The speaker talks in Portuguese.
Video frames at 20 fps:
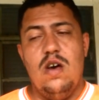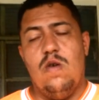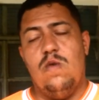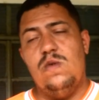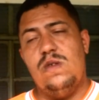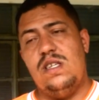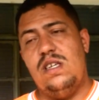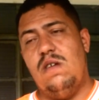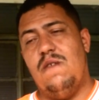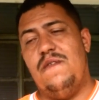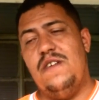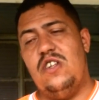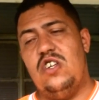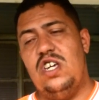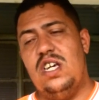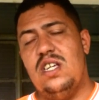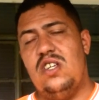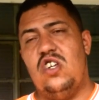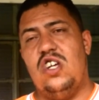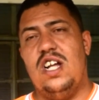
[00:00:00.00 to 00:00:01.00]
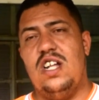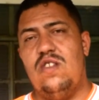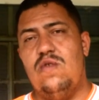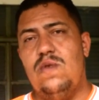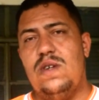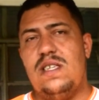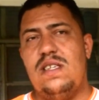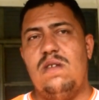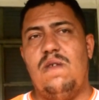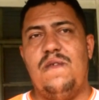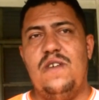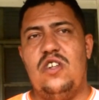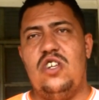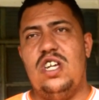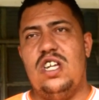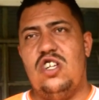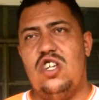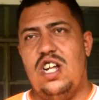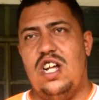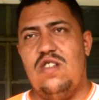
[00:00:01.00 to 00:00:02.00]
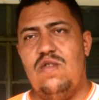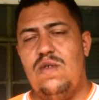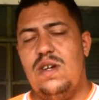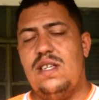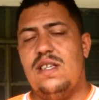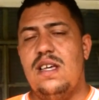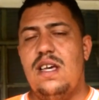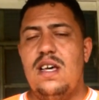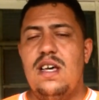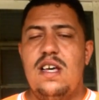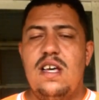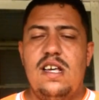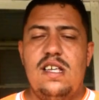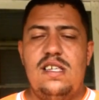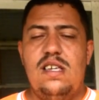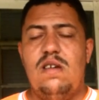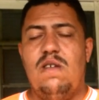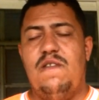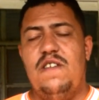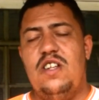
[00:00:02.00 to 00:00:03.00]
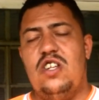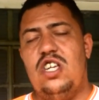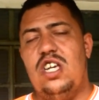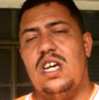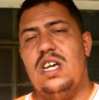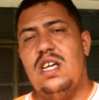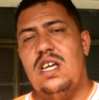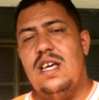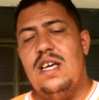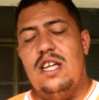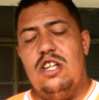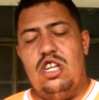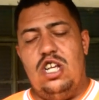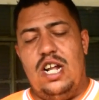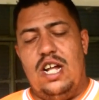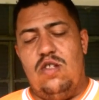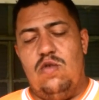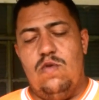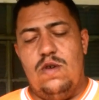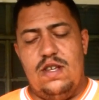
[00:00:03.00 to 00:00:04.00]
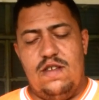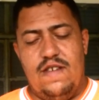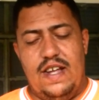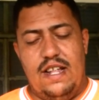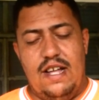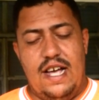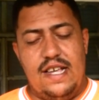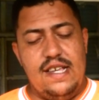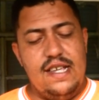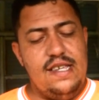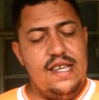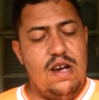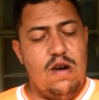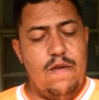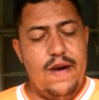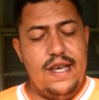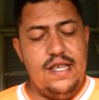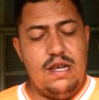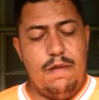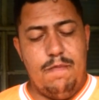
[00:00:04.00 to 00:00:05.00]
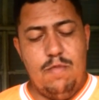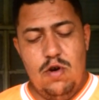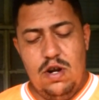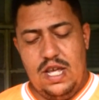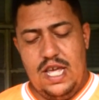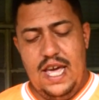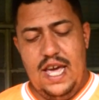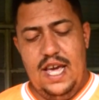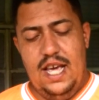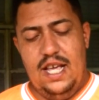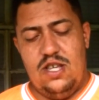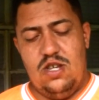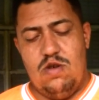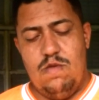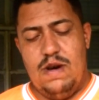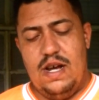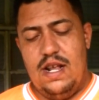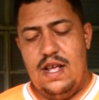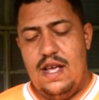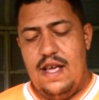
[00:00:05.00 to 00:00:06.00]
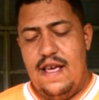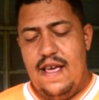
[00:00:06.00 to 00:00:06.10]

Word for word: Com cinco fitinhas, tira duas, cinco fitinhas, tira duas, cinco fitinhas tira duas, vai dar essa sequência. Por que isso, mano?